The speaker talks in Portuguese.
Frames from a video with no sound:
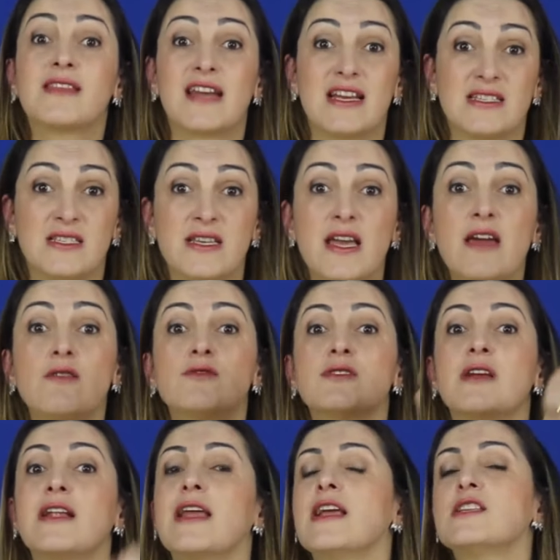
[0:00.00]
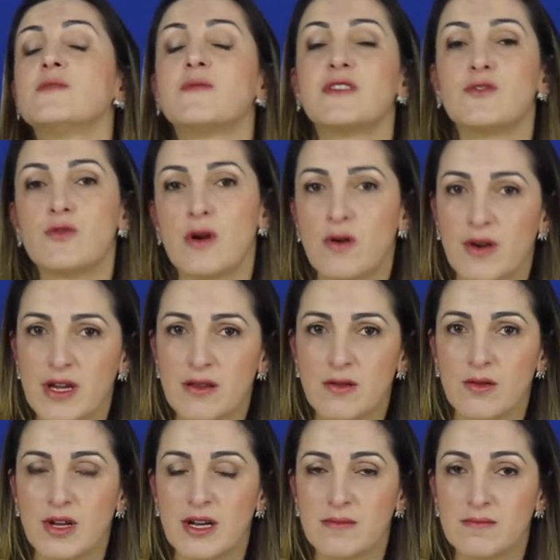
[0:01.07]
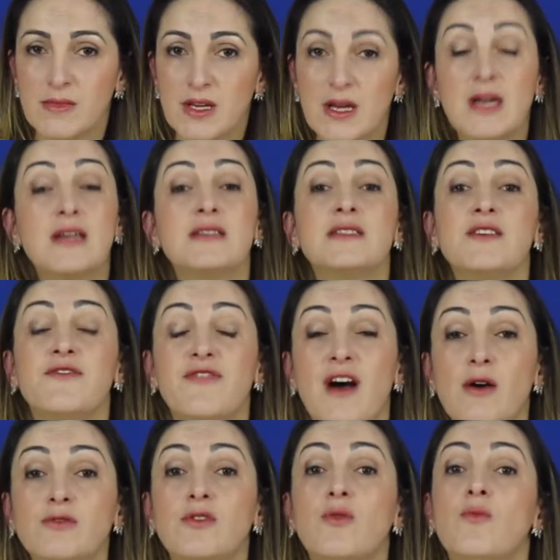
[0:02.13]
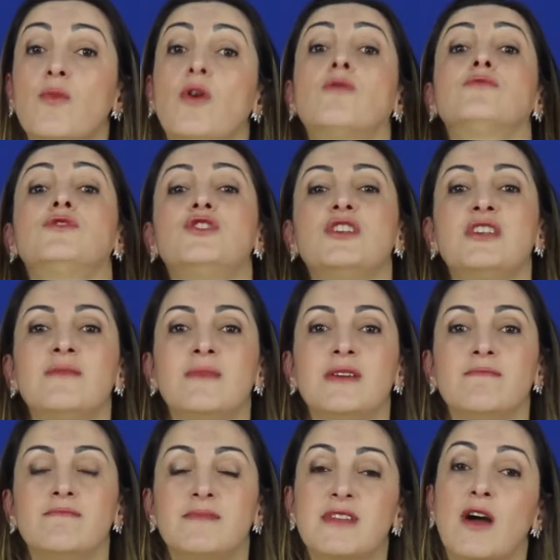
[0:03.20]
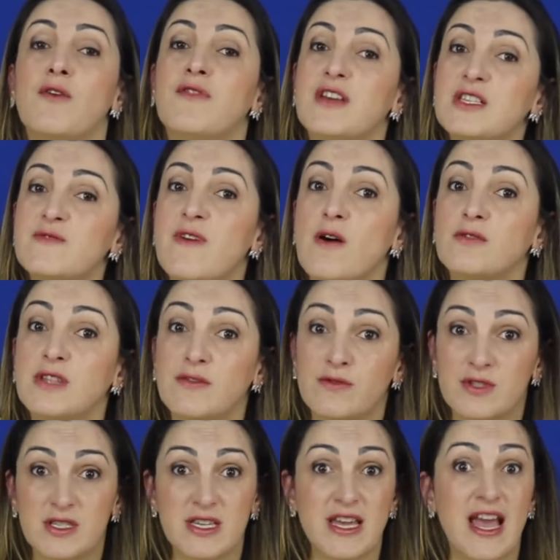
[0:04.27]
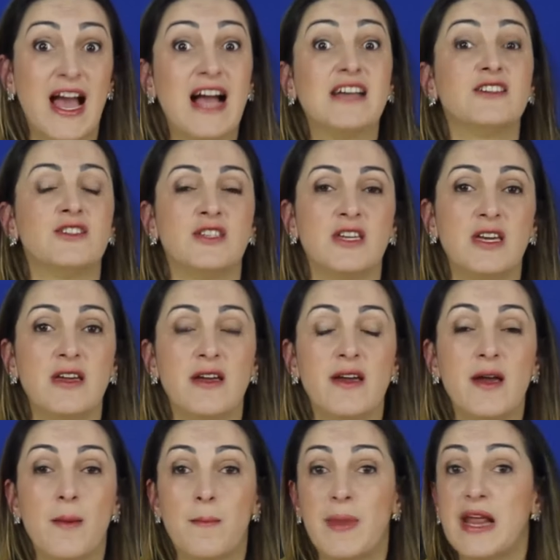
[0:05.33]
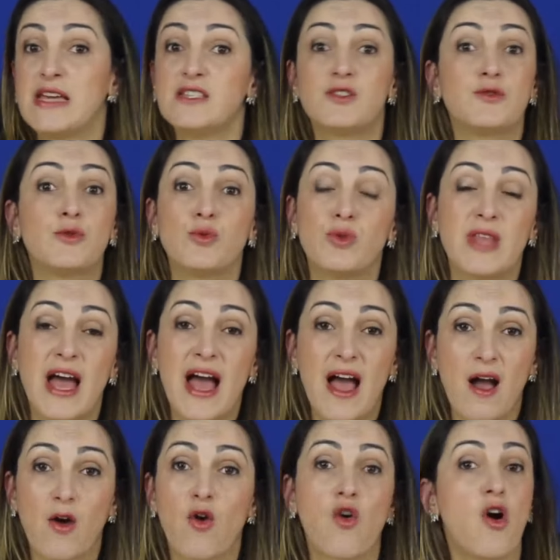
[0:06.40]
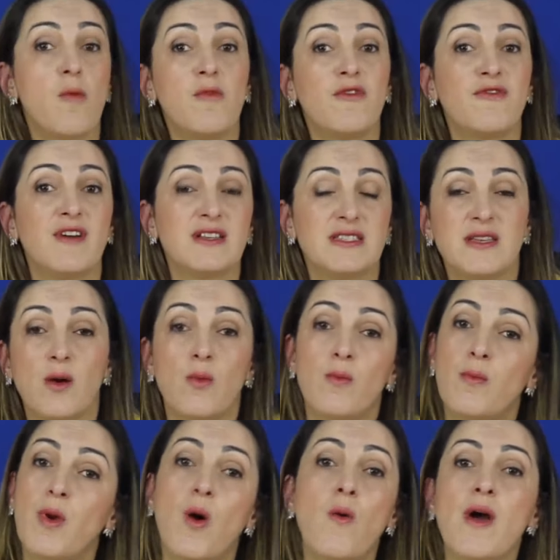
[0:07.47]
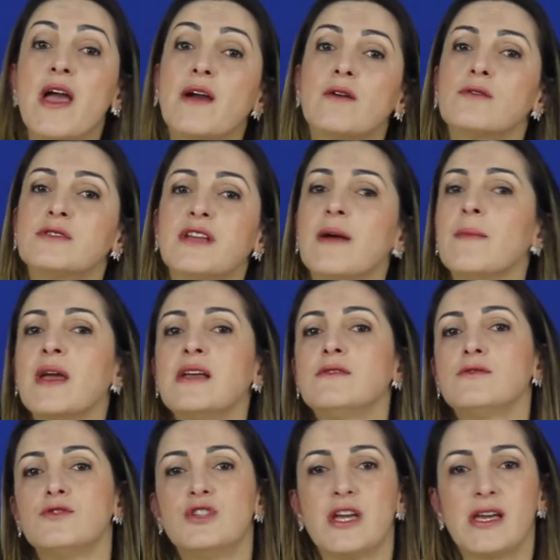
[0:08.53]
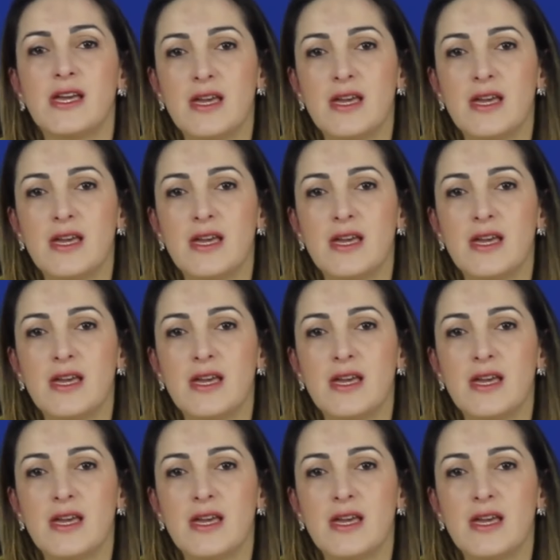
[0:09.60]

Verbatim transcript: trazer os clientes para sua corretora. Se falta um bom time, talvez falta você agir para estudar como fazer um bom recrutamento de